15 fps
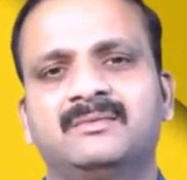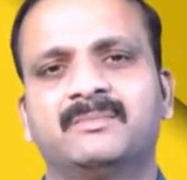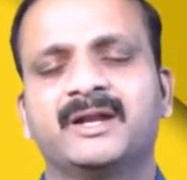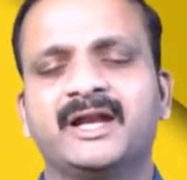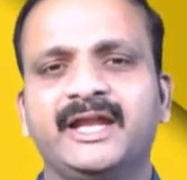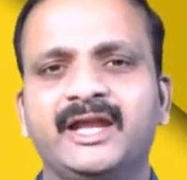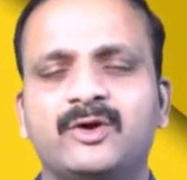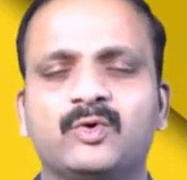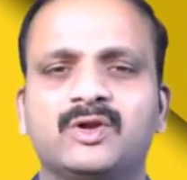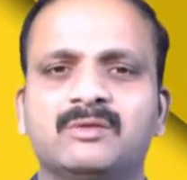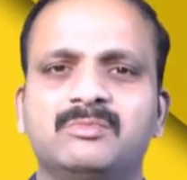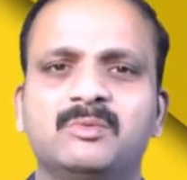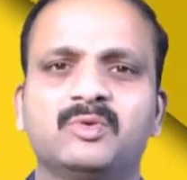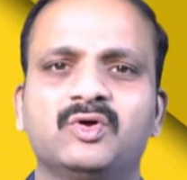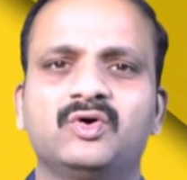మరి నీ
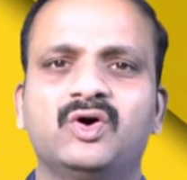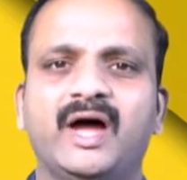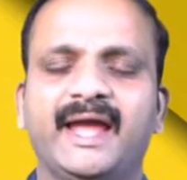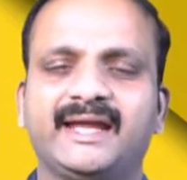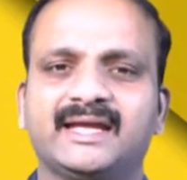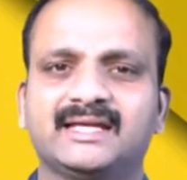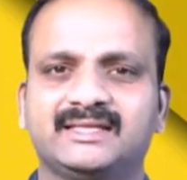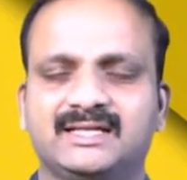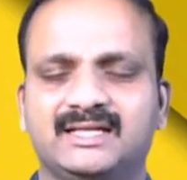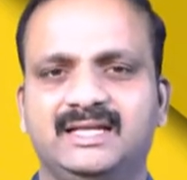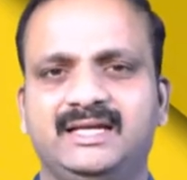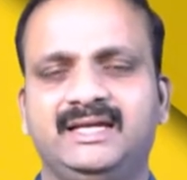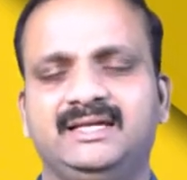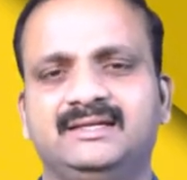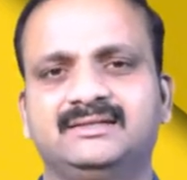కుటుంబంలో ఐక్యత
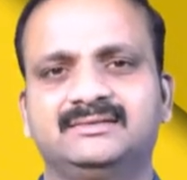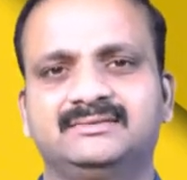కలిగి